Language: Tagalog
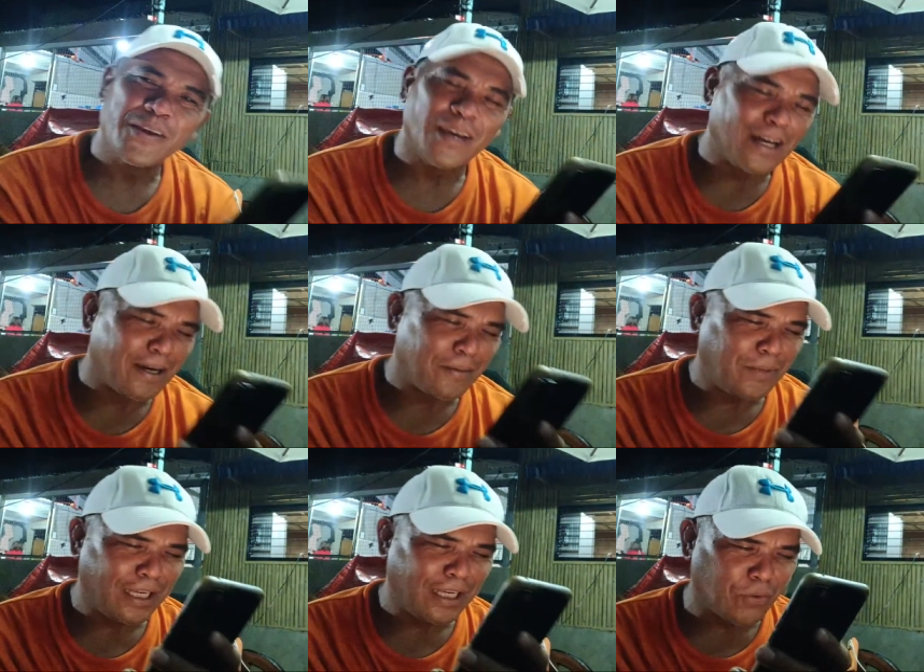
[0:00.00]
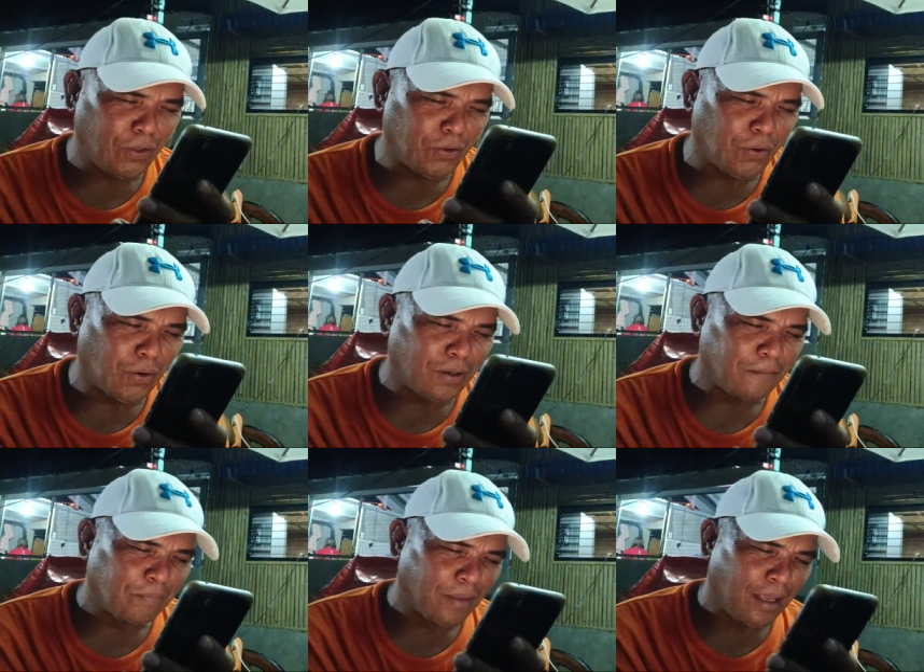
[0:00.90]
uh, Bini Moyko. Uh,
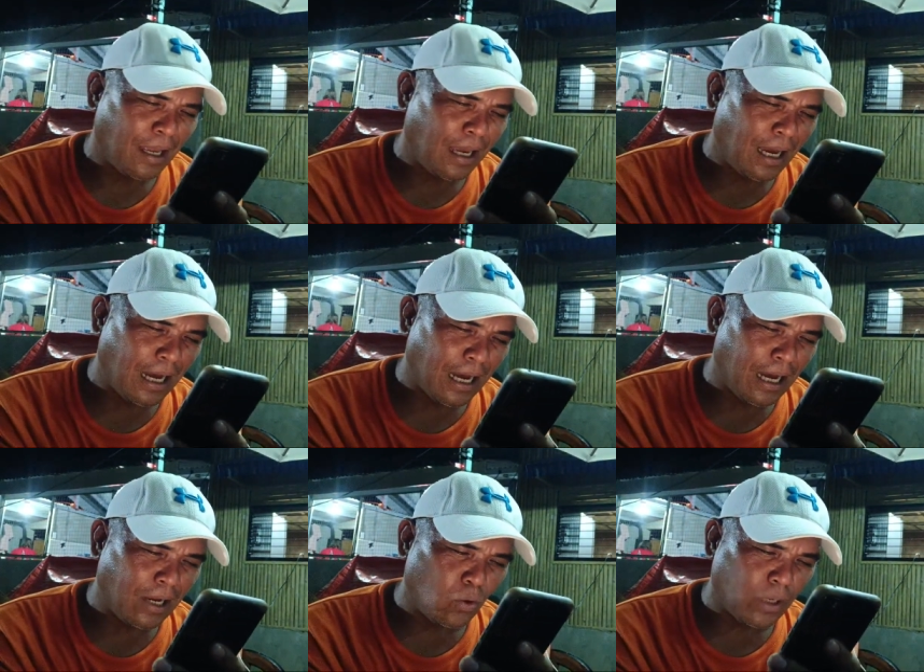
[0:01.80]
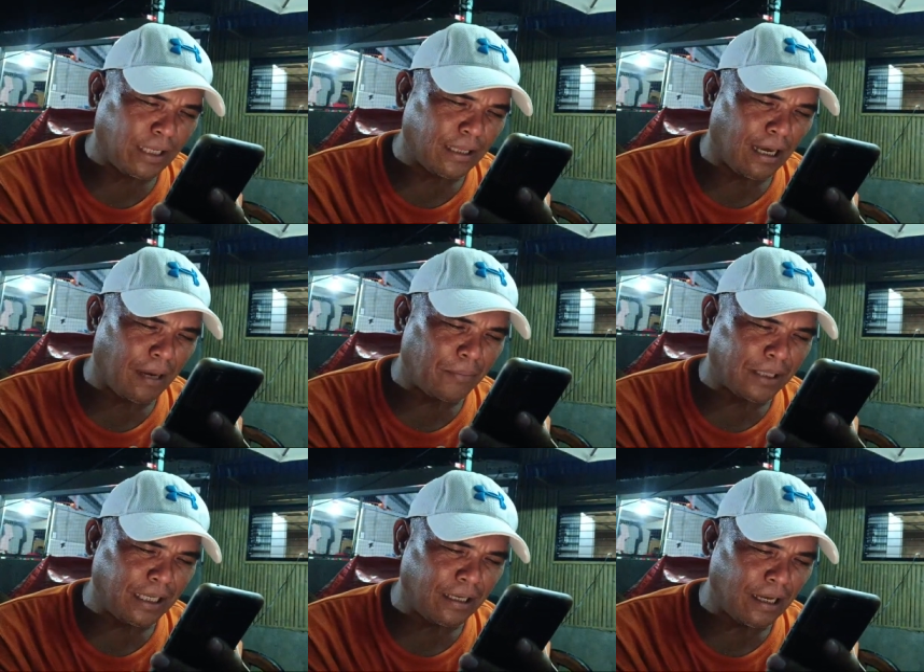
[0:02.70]
ah, Lorita
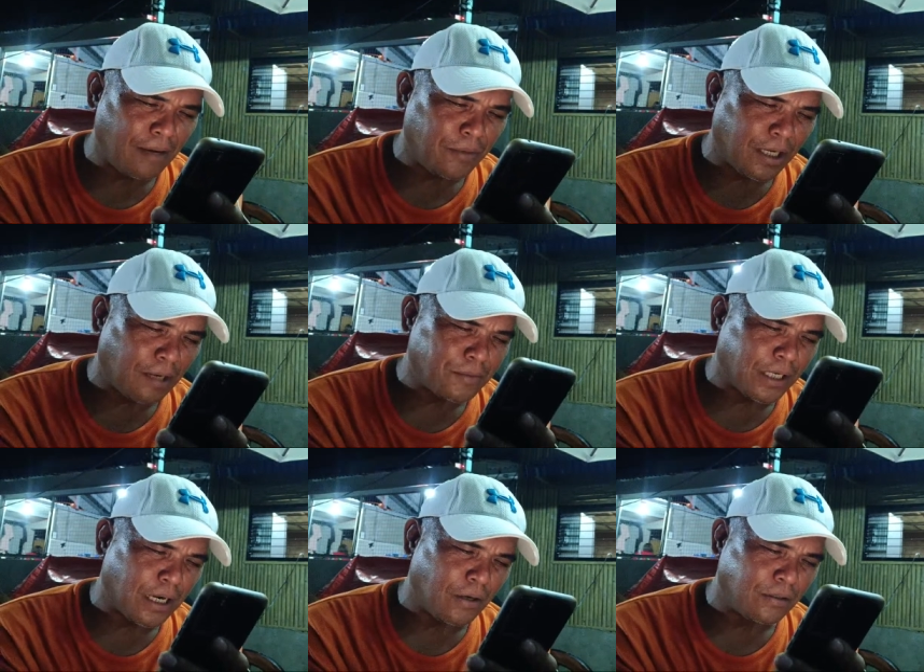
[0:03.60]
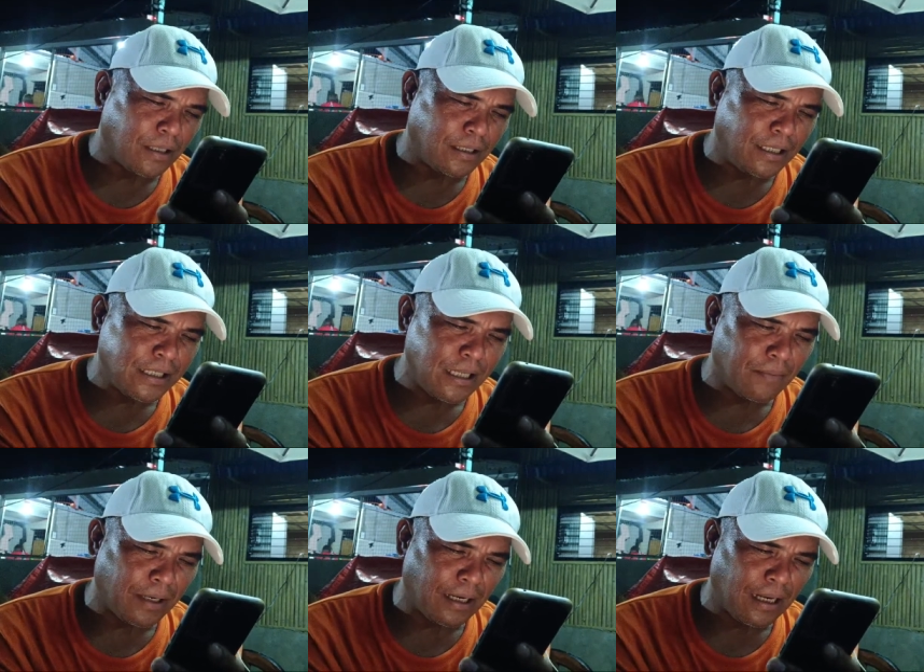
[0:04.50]
Padilla, mega Love shout out. Uh, DC
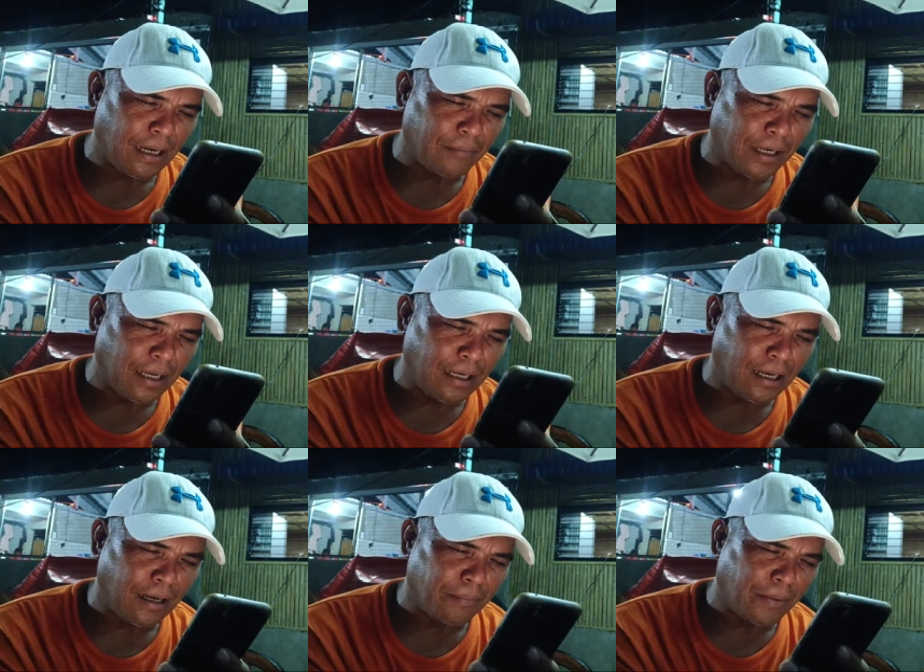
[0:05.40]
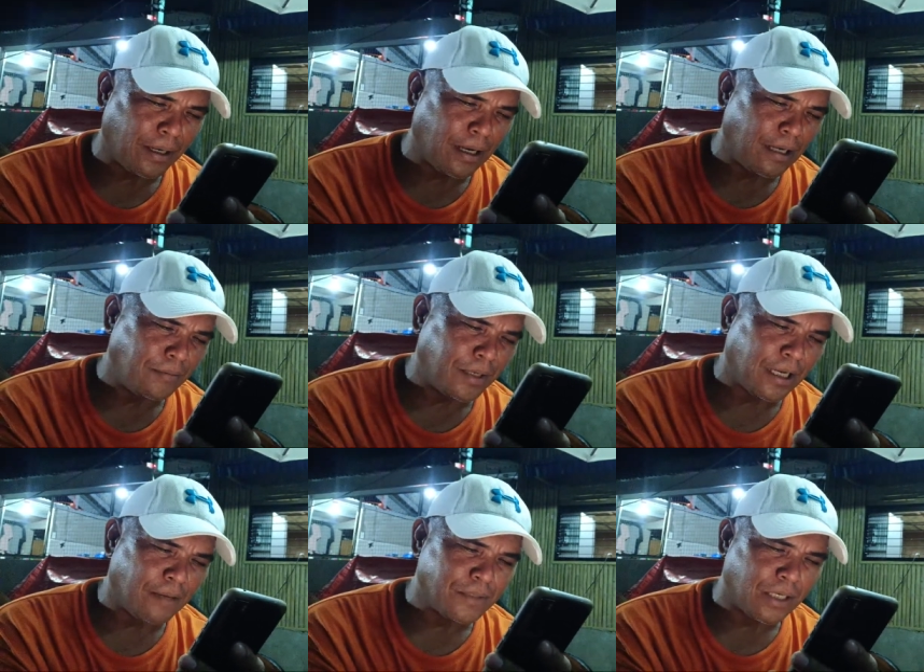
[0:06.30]
Manal Manalang Pangan,
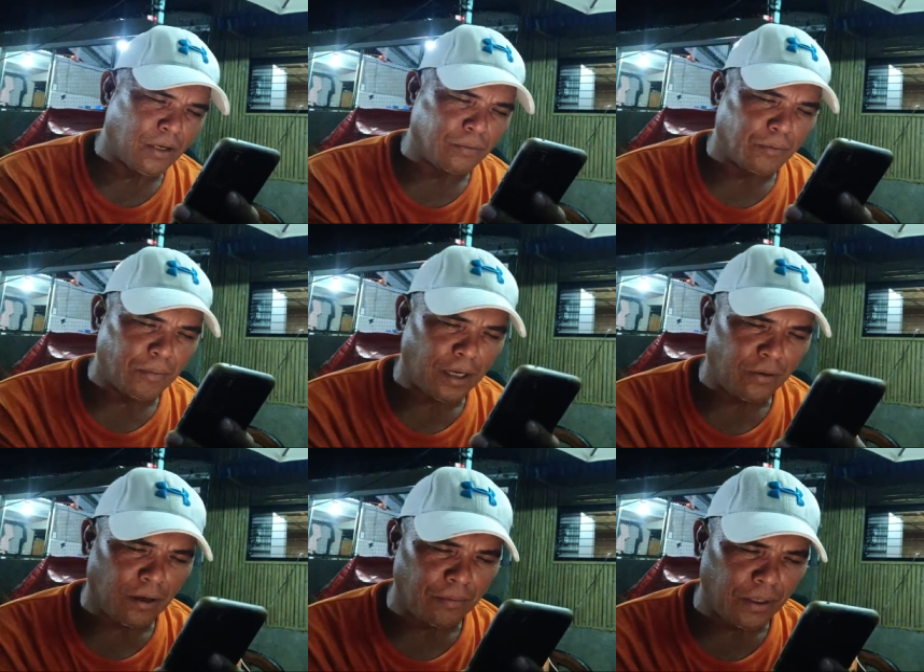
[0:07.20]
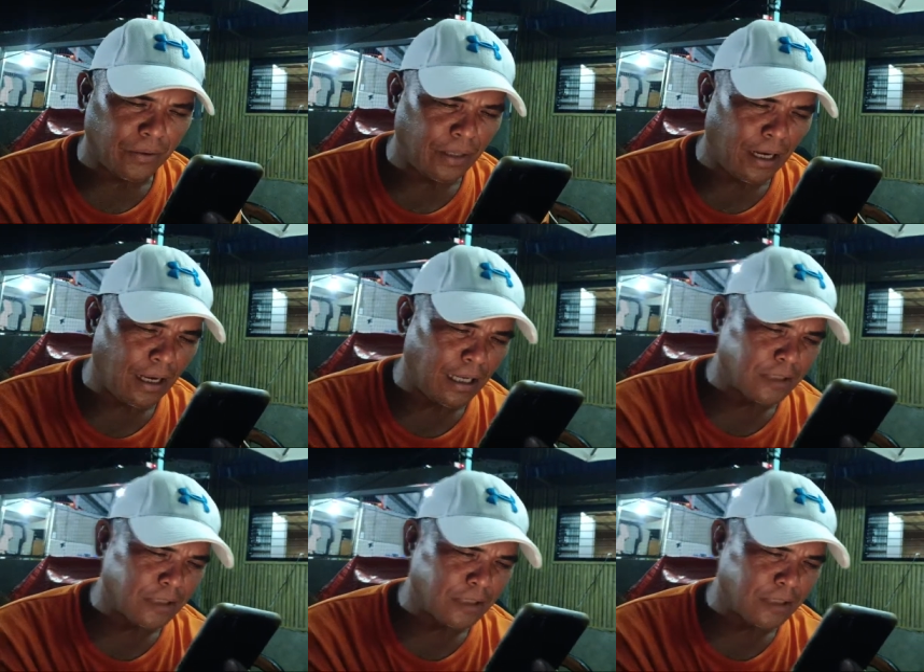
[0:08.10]
mega Love shout out po. Maayong gabi Kuya Alex